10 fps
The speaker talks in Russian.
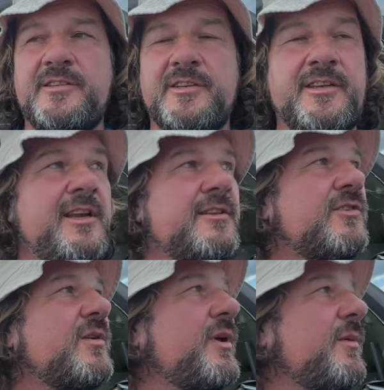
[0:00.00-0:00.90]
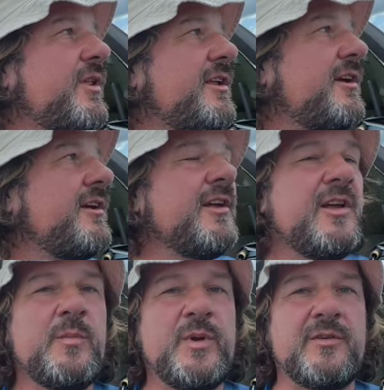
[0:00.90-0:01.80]
здесь. Я летал на параплане
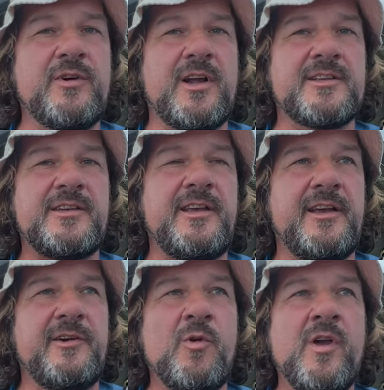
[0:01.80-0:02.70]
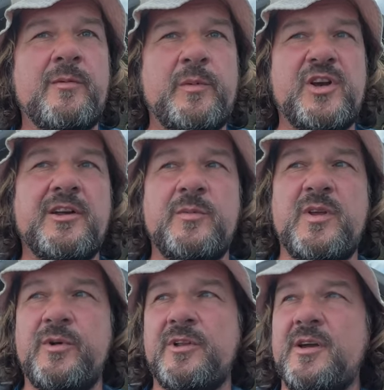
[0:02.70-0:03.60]
первый раз, и вообще, когда
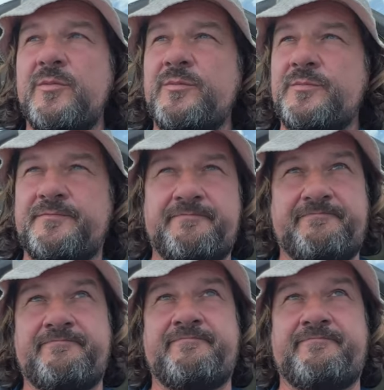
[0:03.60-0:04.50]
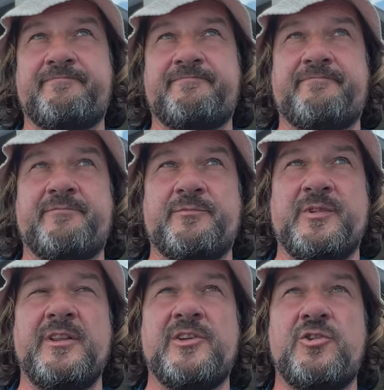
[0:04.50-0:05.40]
мне было там
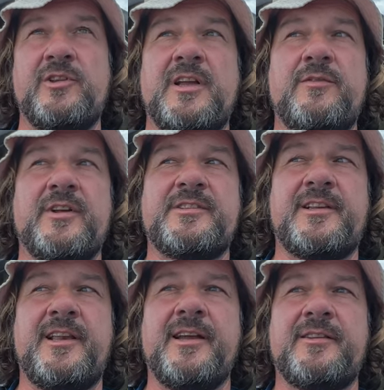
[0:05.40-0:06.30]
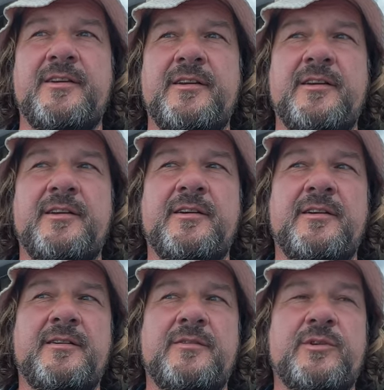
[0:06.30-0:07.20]
я начал летать 20 лет.
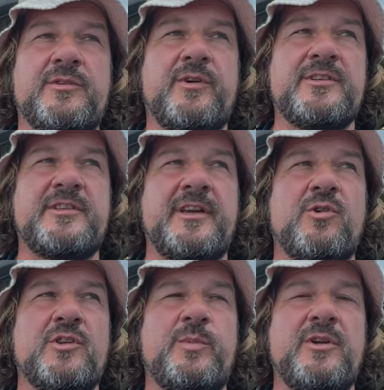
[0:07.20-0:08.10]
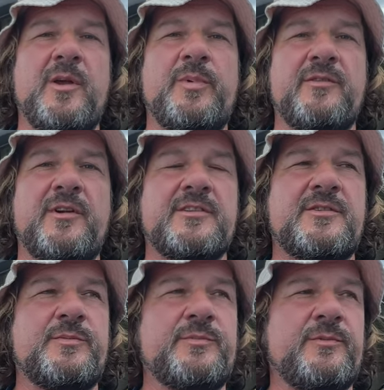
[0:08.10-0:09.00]
Вот 23 года было, я первый раз,
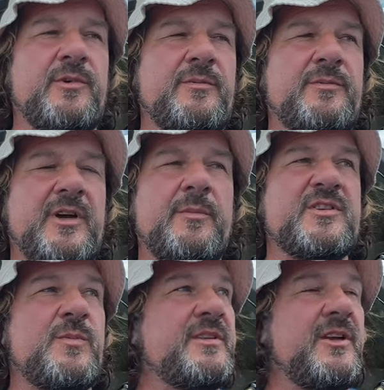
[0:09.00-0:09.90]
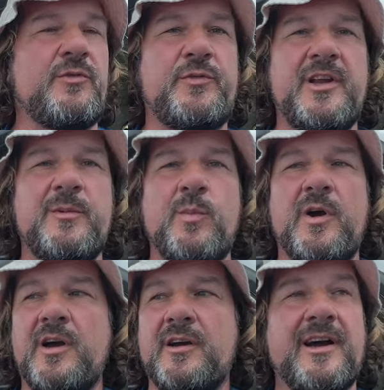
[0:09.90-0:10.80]
ой, да, посмотрел фильм
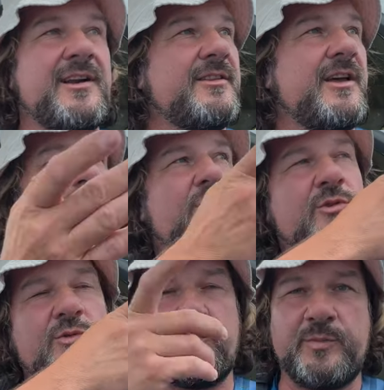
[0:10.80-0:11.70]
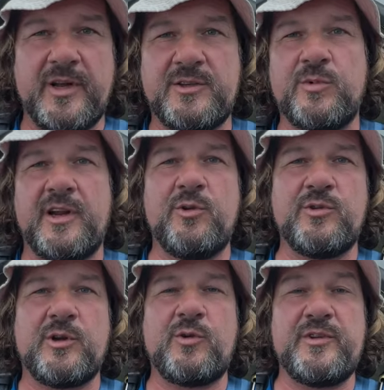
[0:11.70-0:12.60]
э, «Как летают тут по этому
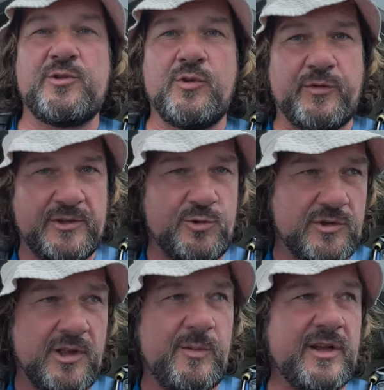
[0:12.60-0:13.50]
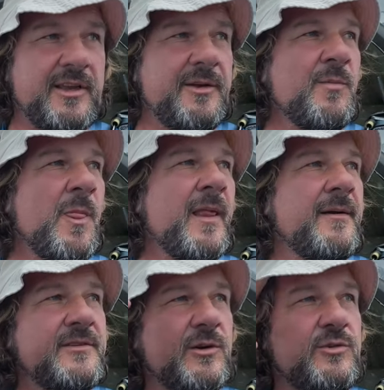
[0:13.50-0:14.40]
району» такой веселый француз лохматый,
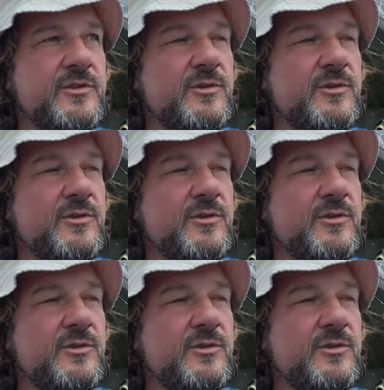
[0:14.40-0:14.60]
такой с,